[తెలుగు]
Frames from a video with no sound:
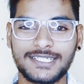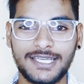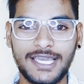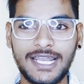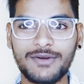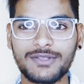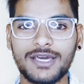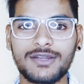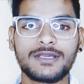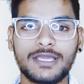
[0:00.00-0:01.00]
ఎలా ఉన్నారు
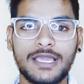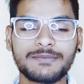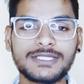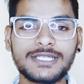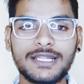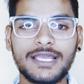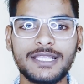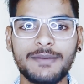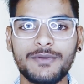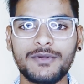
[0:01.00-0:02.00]
ఎగ్జిస్టెంట్ అయితే
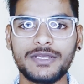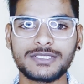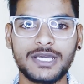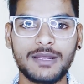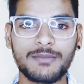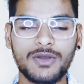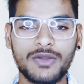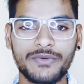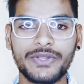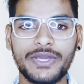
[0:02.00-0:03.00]
ఇప్పుడు ఇన్స్టాగ్రామ్లో ఒక
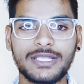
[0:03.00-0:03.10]
వీడియో అయితే